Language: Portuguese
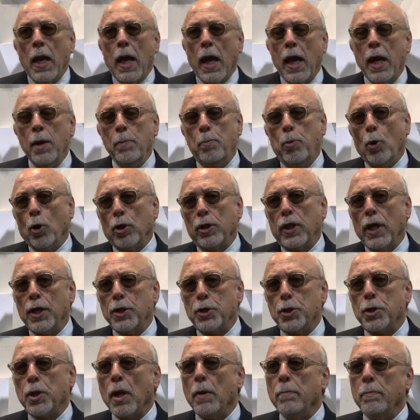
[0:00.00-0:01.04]
É
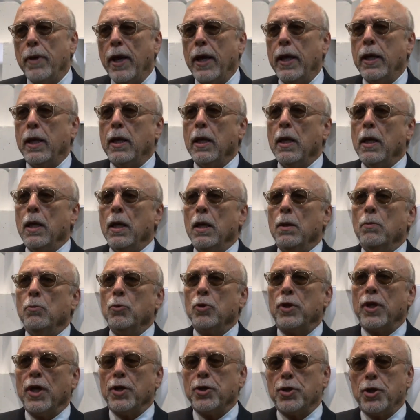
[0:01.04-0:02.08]
importante também
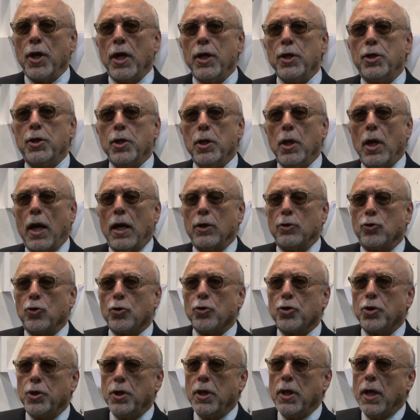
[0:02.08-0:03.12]
Muita gente
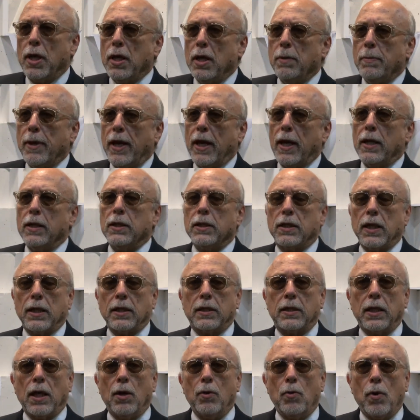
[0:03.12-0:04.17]
associa a
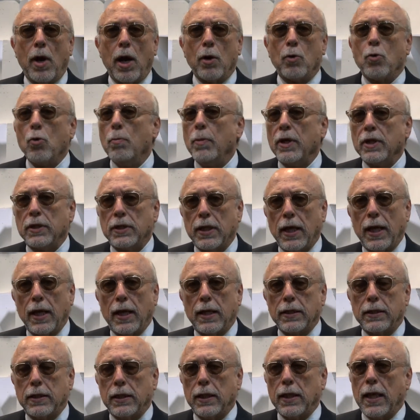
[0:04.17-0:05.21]
liberalização a começar
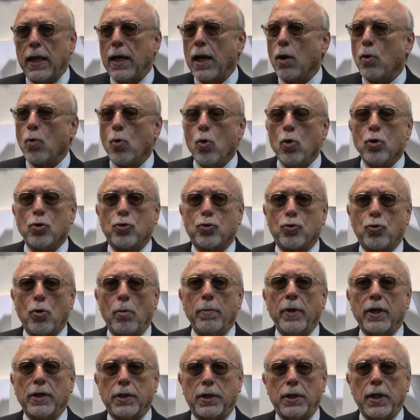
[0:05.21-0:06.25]
a assinar acordos
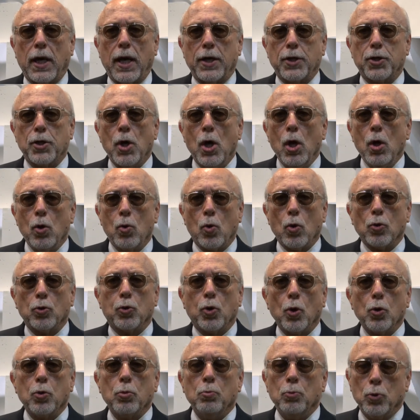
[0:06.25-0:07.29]
comerciais com
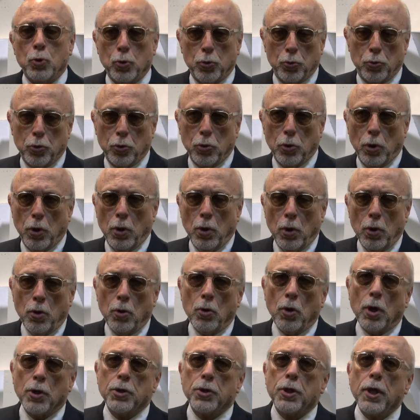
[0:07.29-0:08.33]
todo mundo.
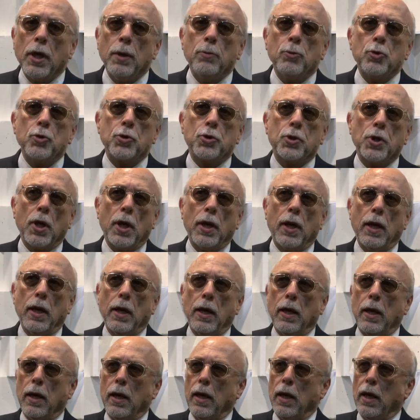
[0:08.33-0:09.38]
Nós temos
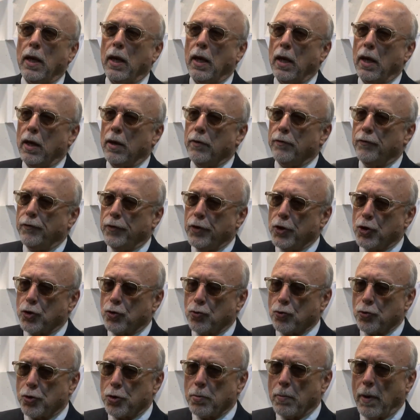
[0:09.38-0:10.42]
é,
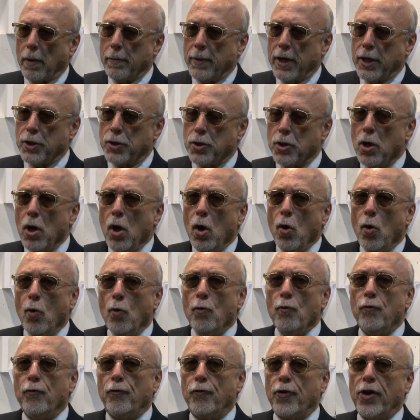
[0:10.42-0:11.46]
visto ultimamente
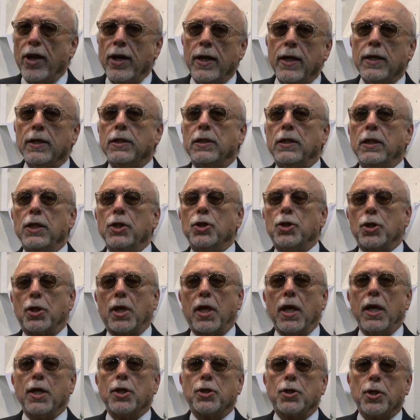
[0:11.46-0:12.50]
um frenesi de
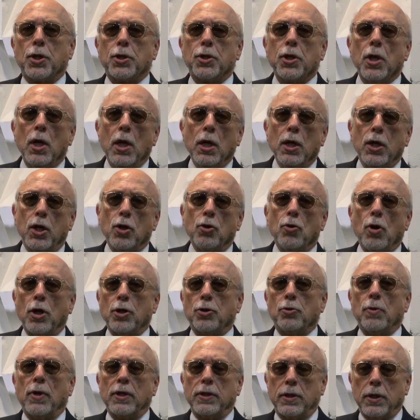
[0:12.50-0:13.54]
queixas que
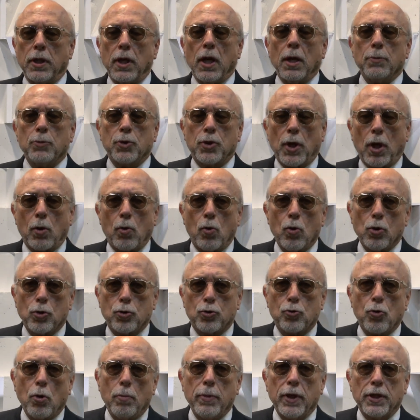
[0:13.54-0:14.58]
nós não assinamos
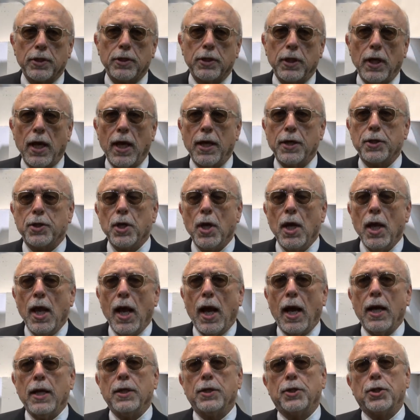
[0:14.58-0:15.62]
acordos comerciais
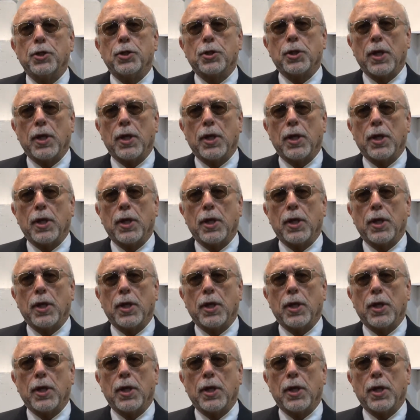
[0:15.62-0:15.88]
a esses